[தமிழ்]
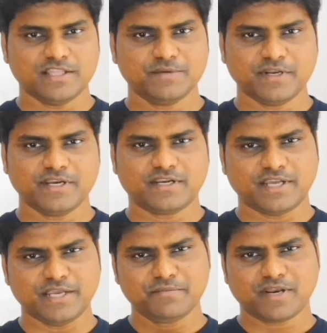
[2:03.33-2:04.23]
அதே மாதிரி
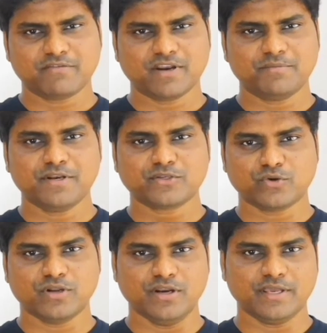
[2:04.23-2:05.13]
டைம் ட்ராவல் அப்படின்னு
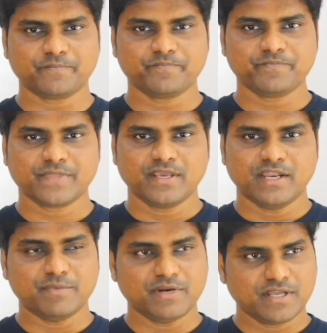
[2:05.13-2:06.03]
சொன்னாலே
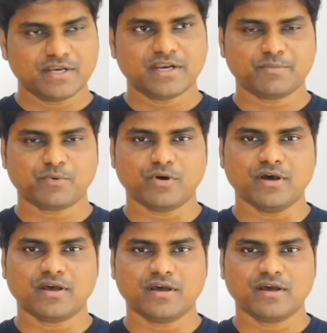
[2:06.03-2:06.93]
நம்ம எல்லாம் என்ன
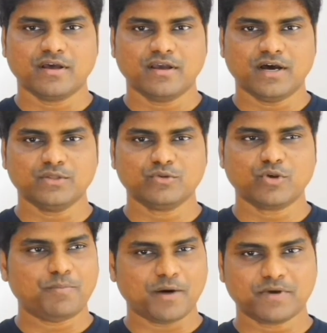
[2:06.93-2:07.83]
நினைப்போம்னா அது
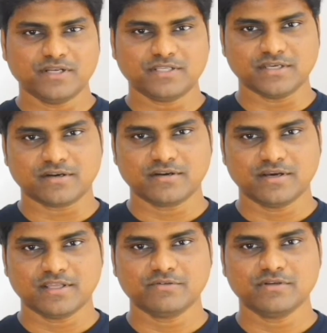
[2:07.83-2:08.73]
வந்து ஒரு பாப் கல்ச்சர்
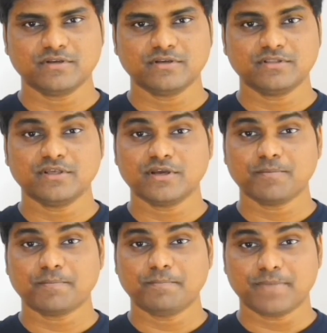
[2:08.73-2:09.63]
அதாவது இந்த
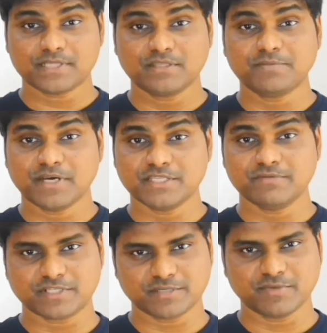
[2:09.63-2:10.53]
பத்து
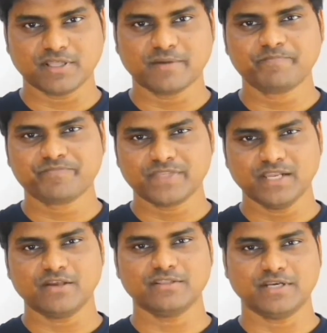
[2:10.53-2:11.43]
பதினஞ்சு வருஷமாக தான்
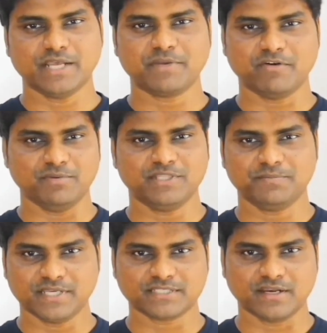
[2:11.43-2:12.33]
எல்லோரும் இந்த டைம் ட்ராவலை
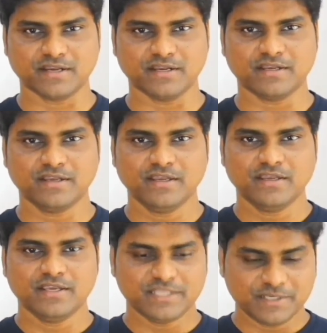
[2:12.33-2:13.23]
பற்றி பேசுகிறாங்க
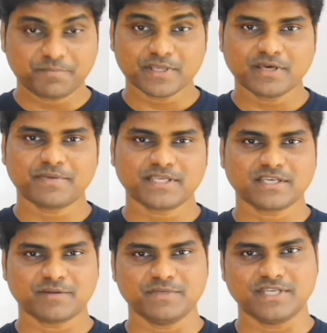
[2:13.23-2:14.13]
இது இப்போ தான்
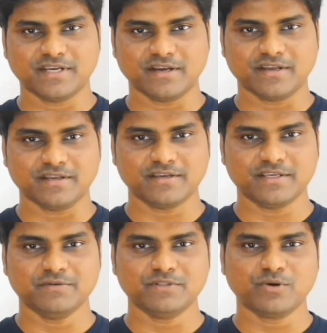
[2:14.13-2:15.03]
பேச ஆரம்பிச்சிருக்காங்க
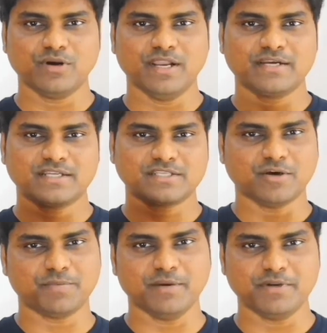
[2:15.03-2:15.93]
இது வந்து ஒரு
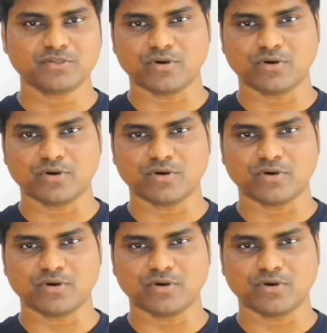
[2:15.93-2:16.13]
லேட்டஸ்ட் டாபிக்